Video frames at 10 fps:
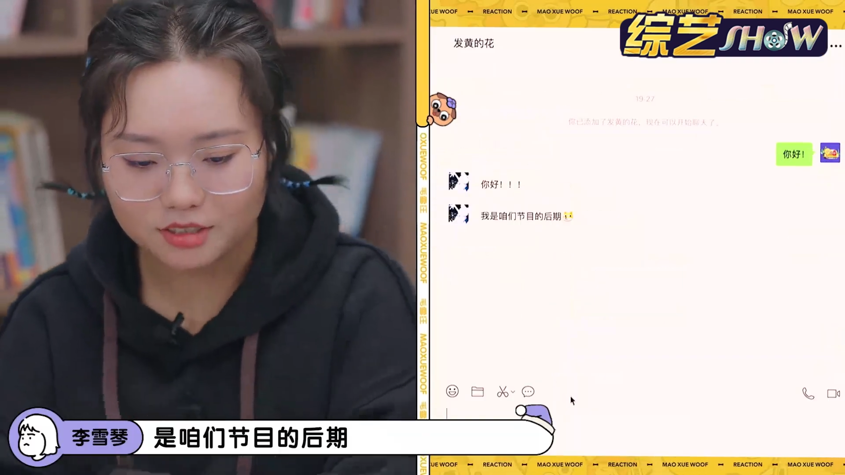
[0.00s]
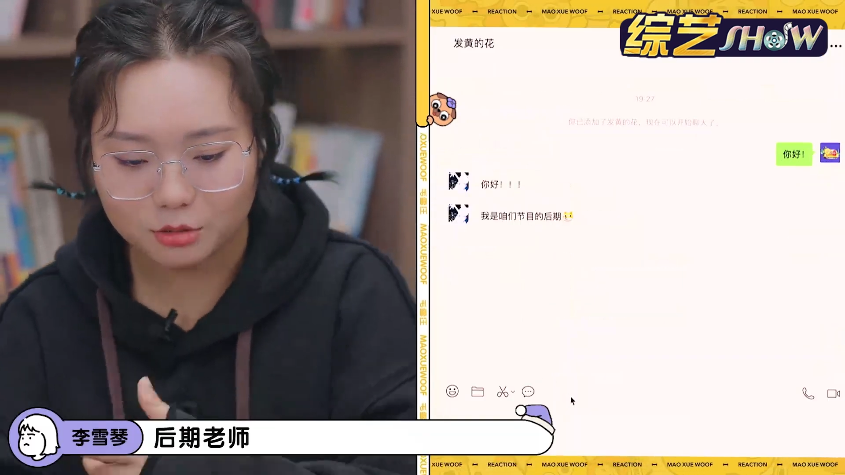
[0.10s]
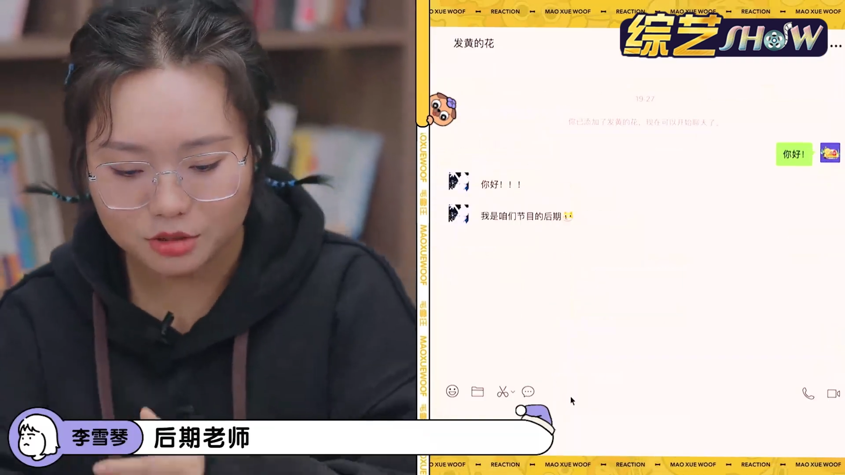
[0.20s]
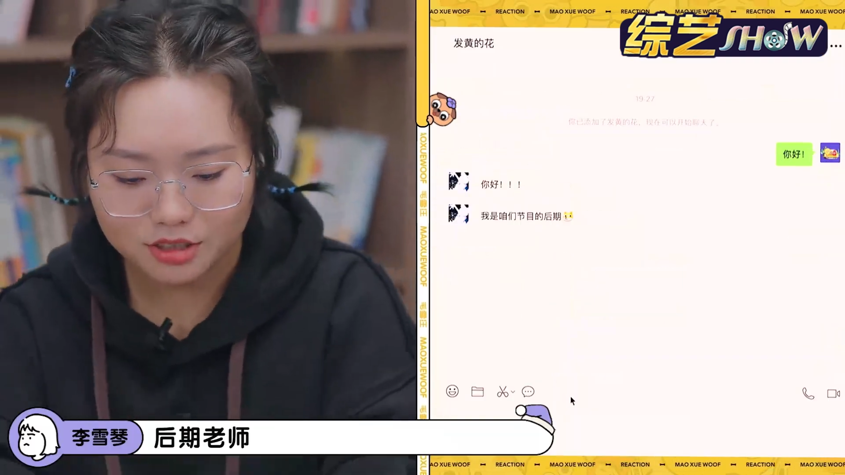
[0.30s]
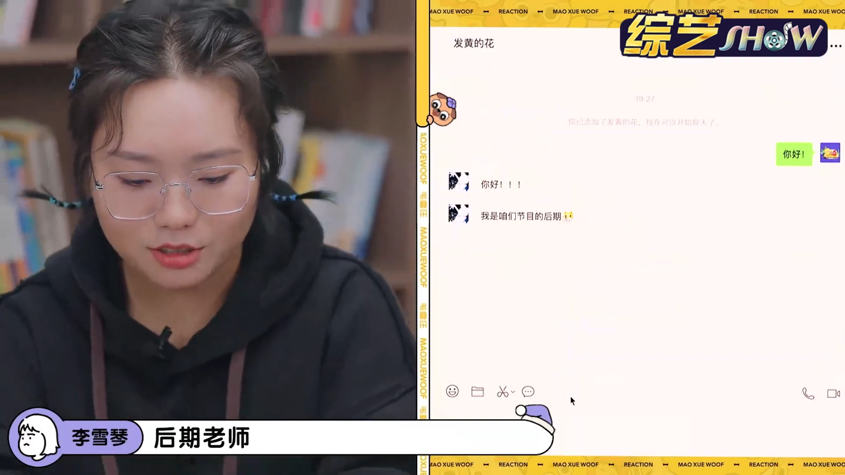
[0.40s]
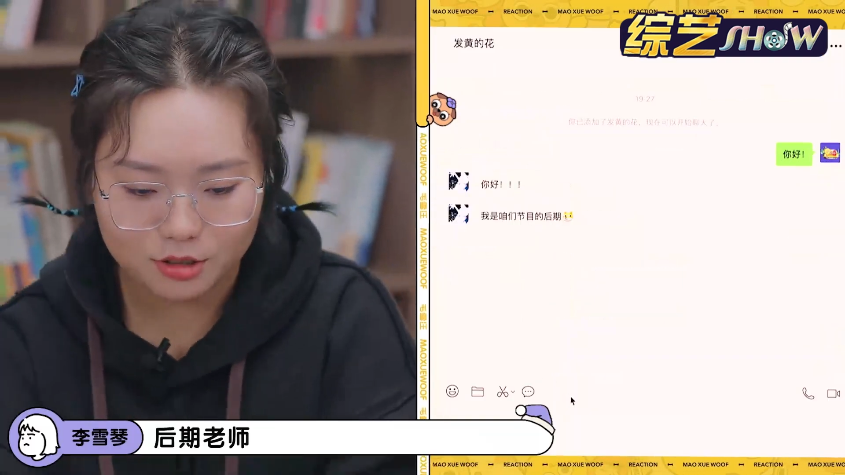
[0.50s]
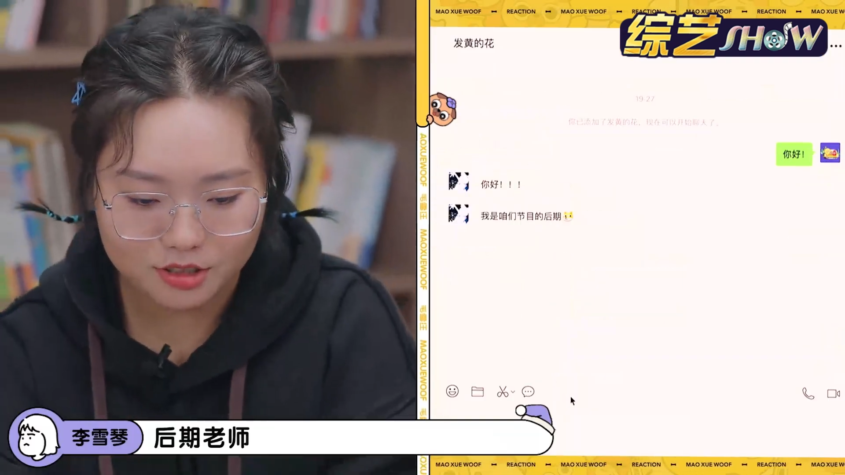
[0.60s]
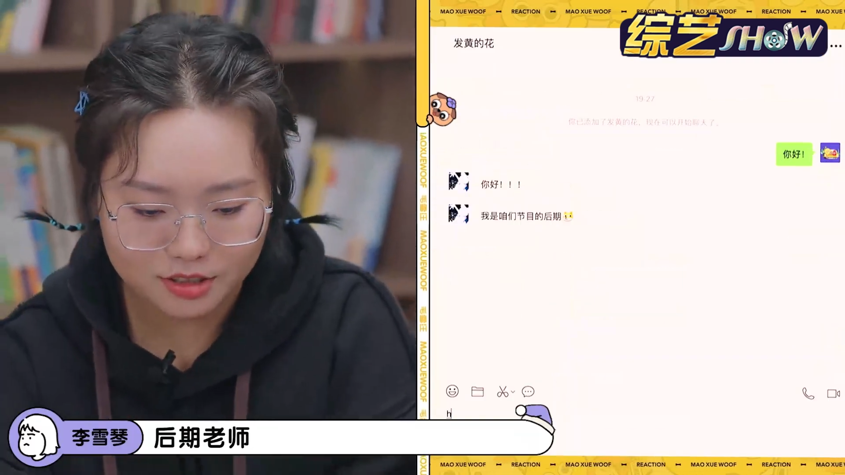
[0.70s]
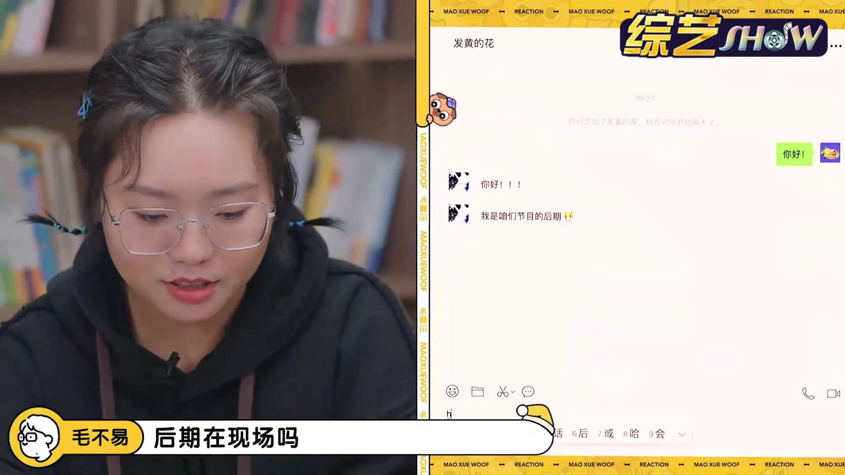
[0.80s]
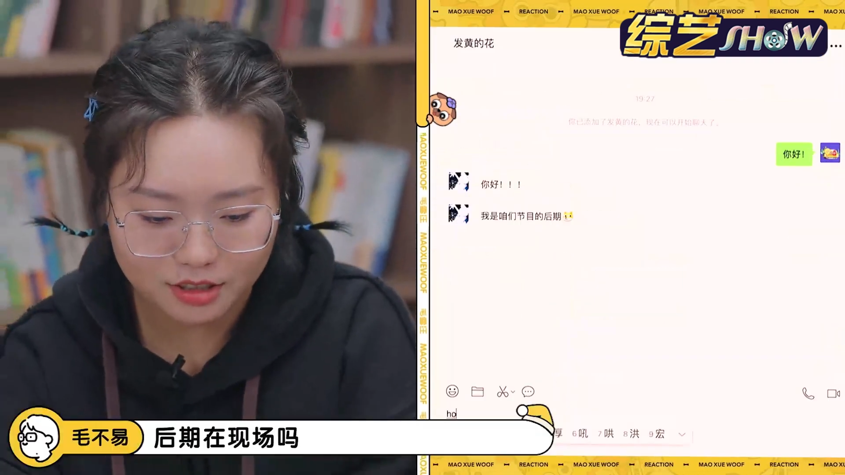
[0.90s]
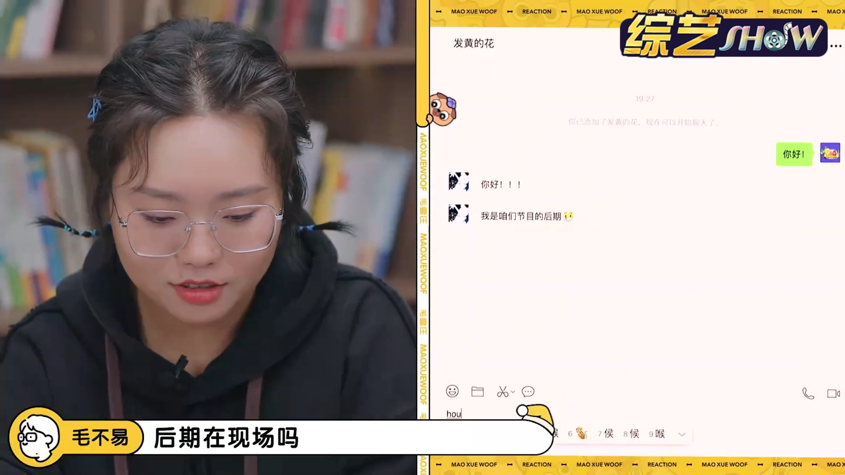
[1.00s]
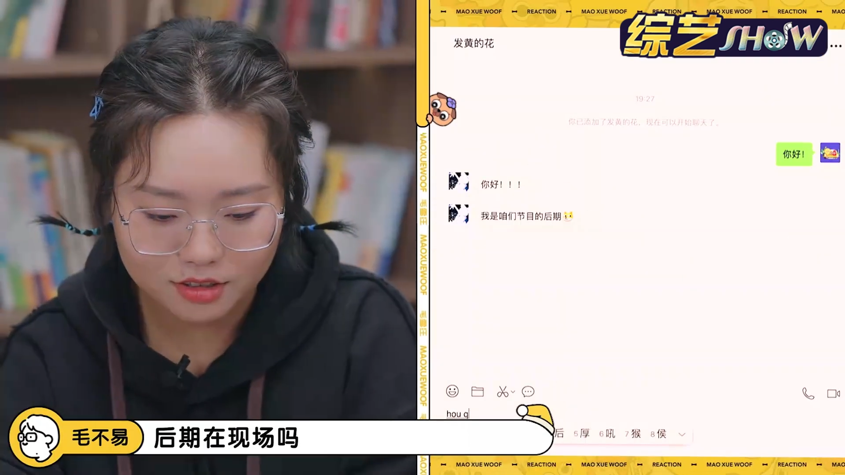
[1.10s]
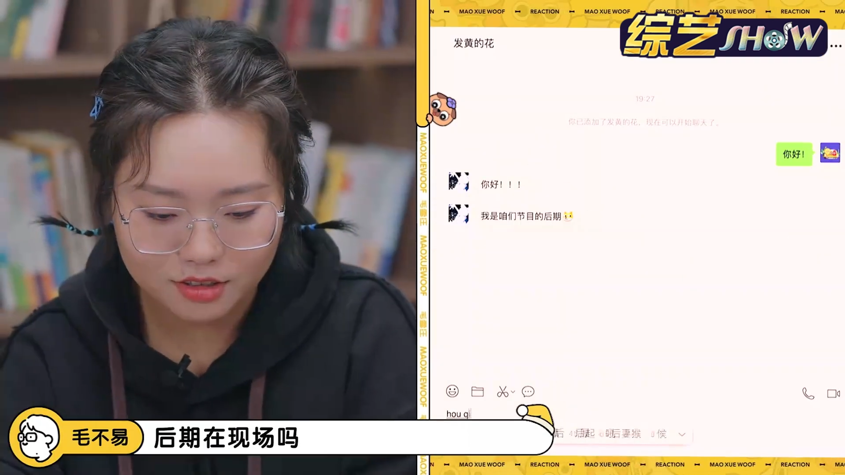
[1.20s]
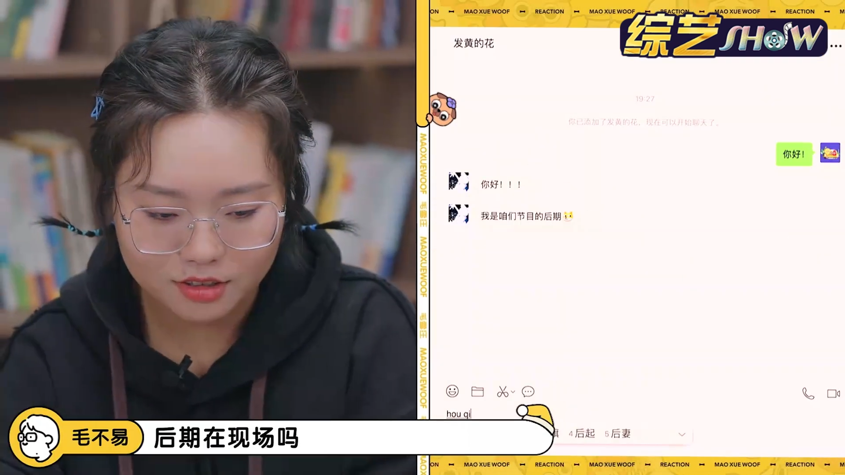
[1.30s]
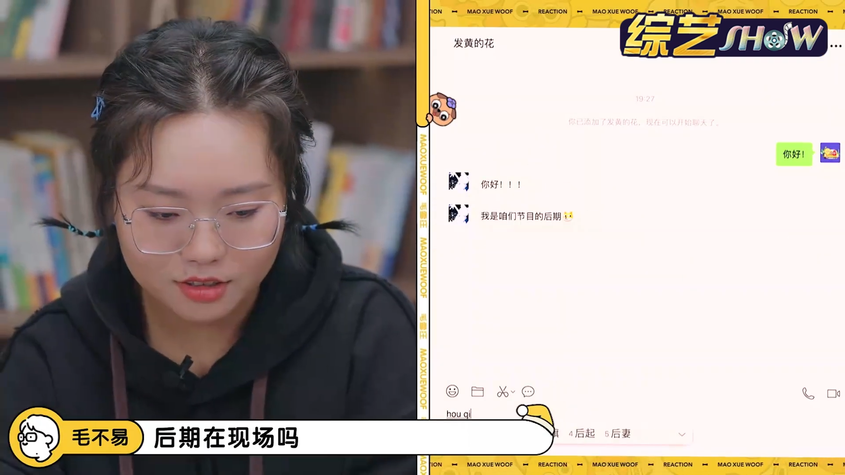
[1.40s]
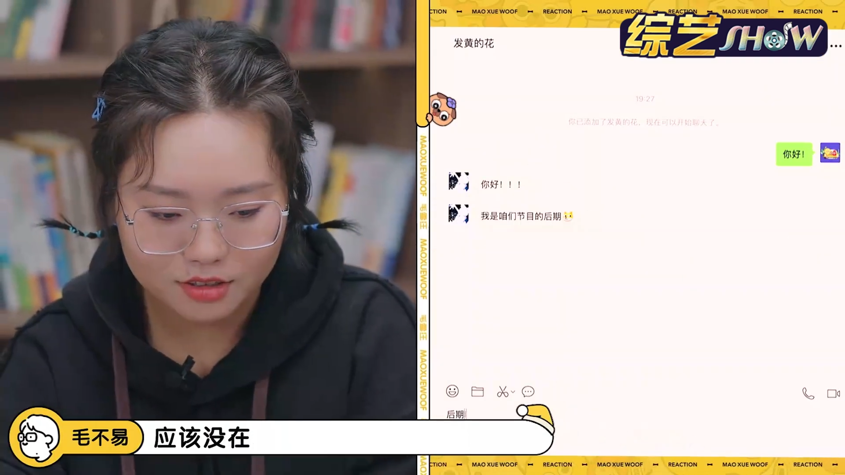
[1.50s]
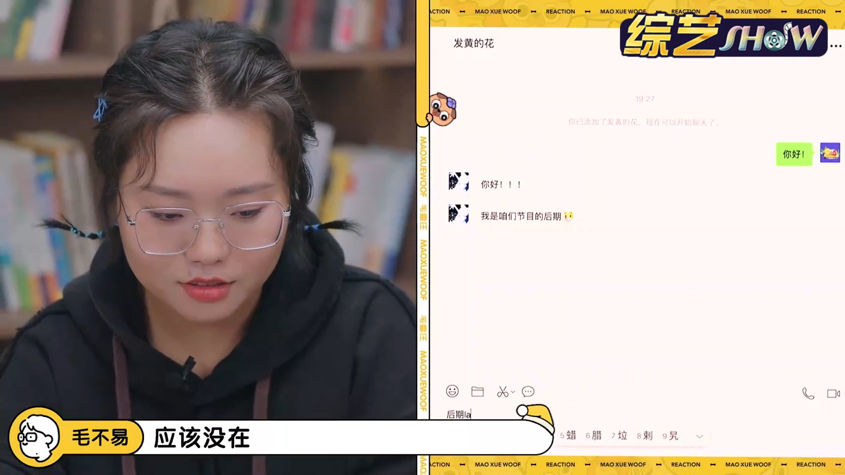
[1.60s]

后期老师。你在现场吗？